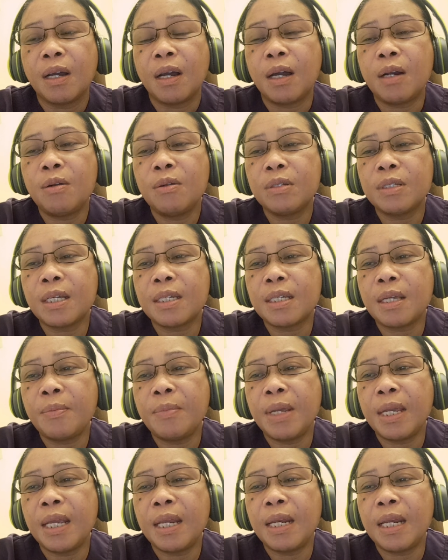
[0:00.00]
anong
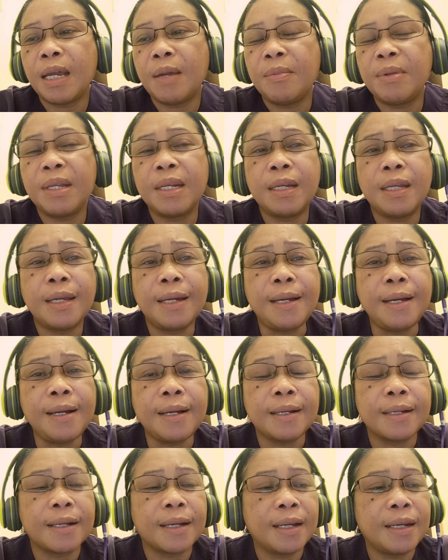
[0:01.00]
sasabihin namin?
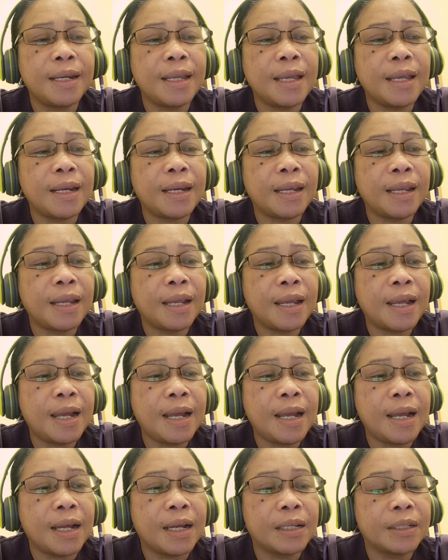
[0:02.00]
Yak, kadiri
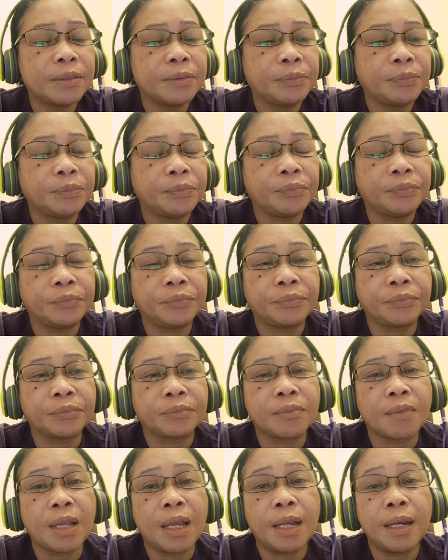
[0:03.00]
ka.
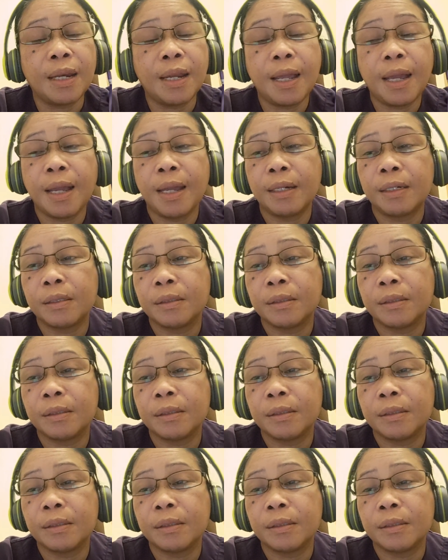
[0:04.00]
Ayan.